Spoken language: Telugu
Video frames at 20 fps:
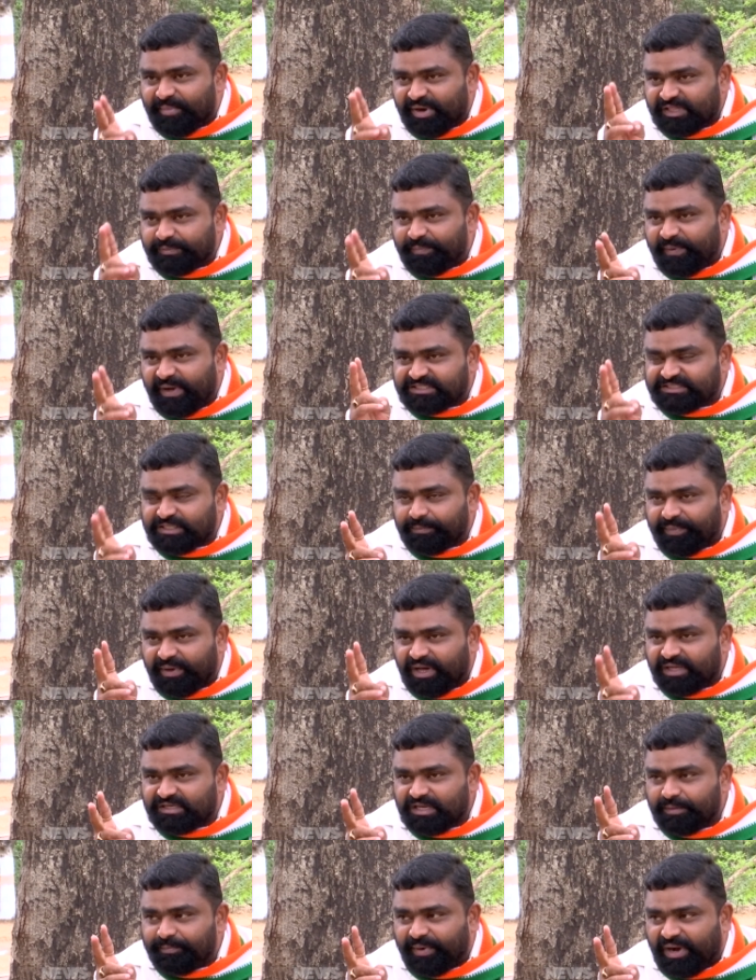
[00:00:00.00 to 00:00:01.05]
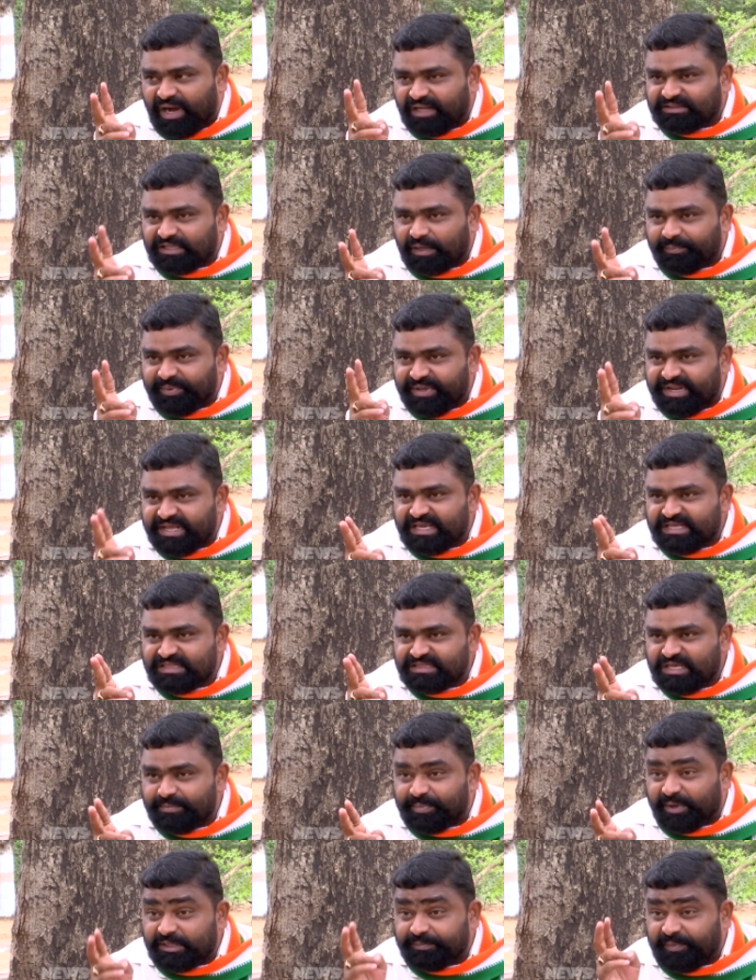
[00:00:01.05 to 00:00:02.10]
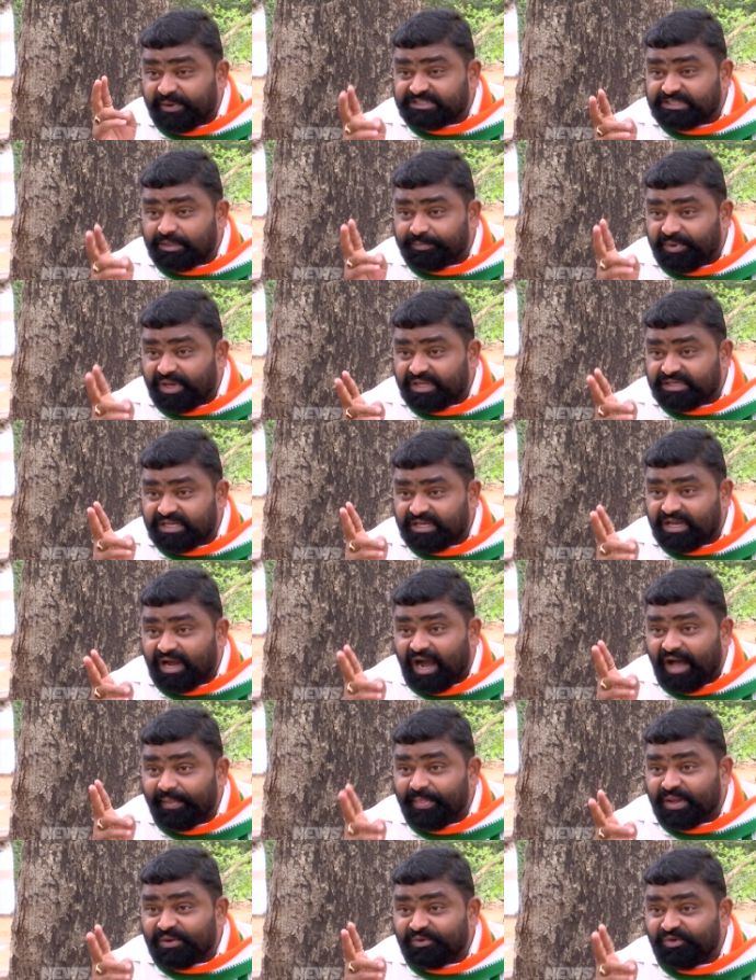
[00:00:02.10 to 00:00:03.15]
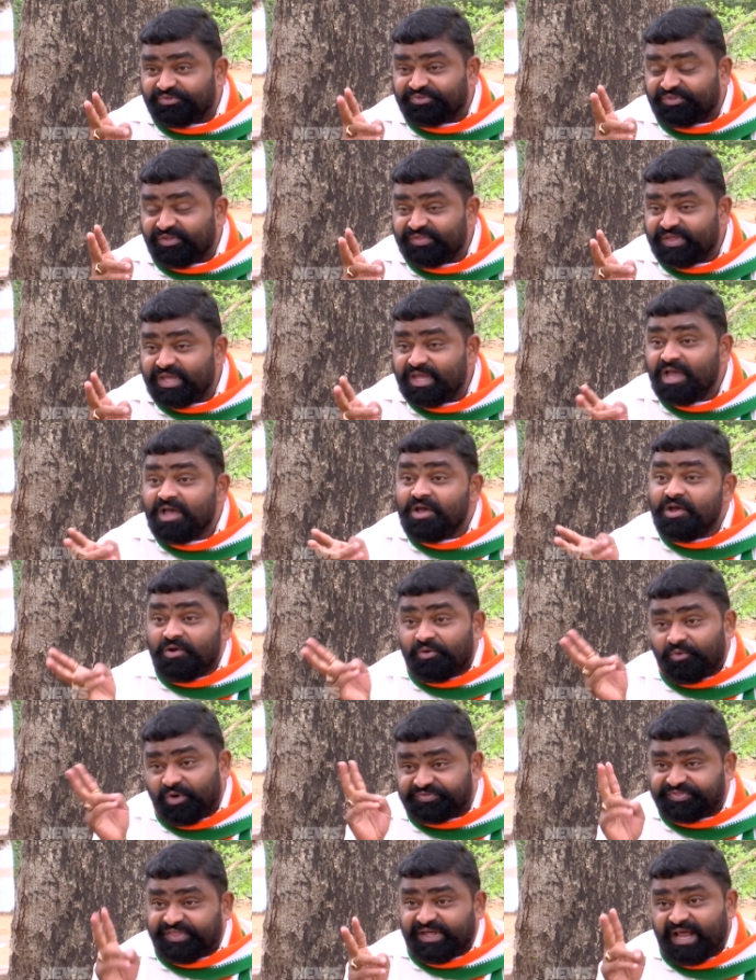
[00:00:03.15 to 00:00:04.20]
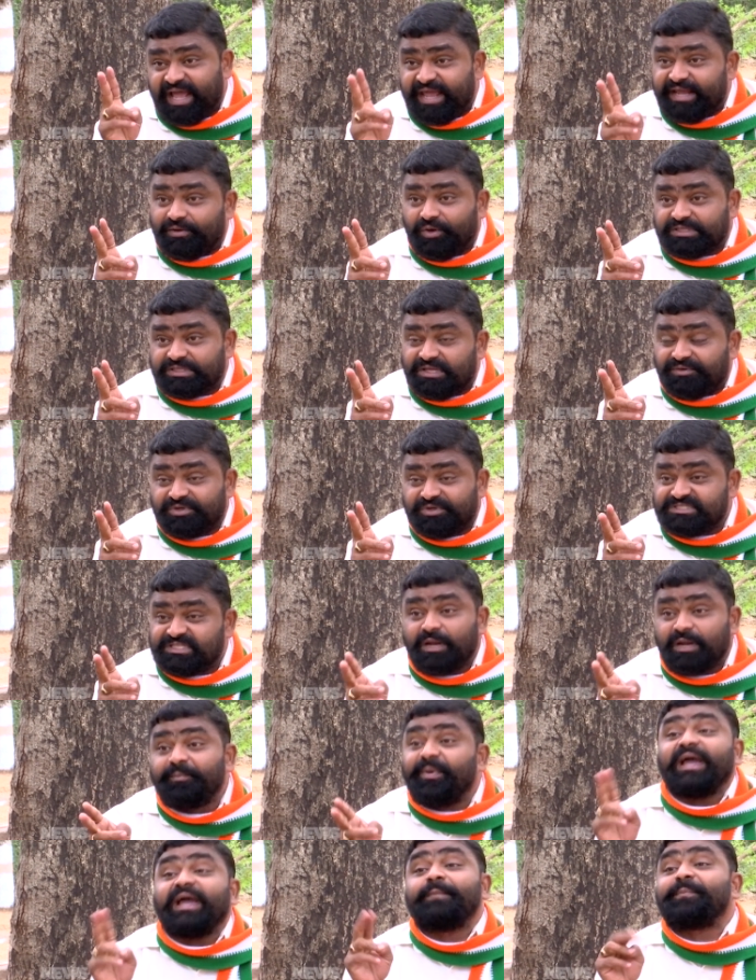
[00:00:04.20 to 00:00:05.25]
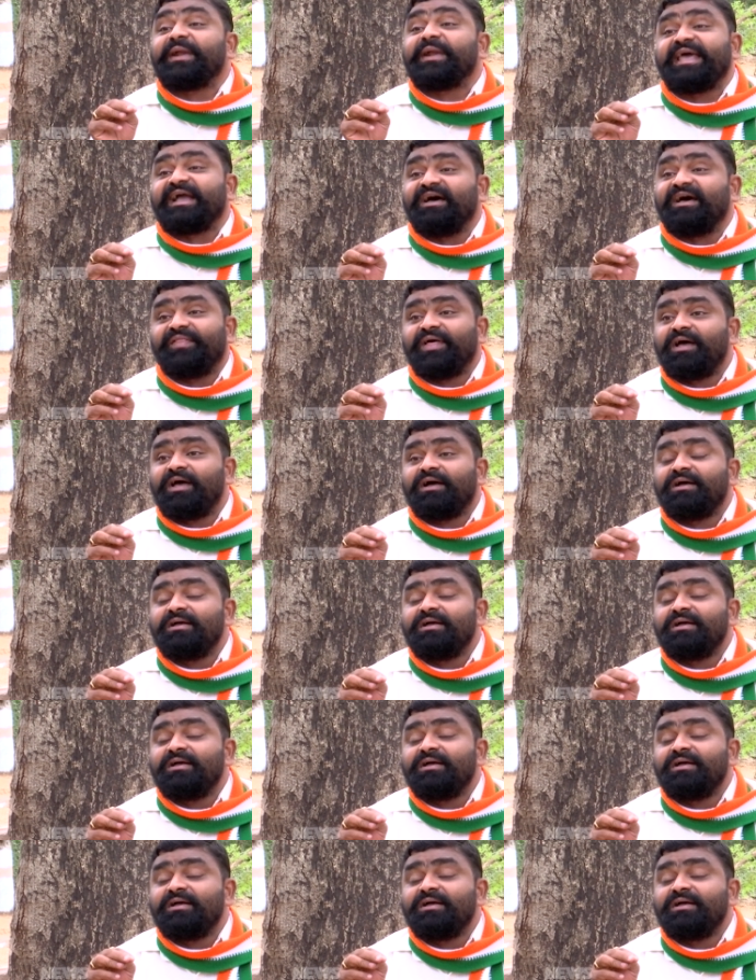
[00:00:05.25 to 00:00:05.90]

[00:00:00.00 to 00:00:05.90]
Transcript: ప్రతిపక్ష పార్టీ పాత్ర పెరిగింది ప్రతిపక్ష పార్టీకి ఆదరణ వస్తుంది కొత్త నాయకత్వం వచ్చినా భయపడే కదా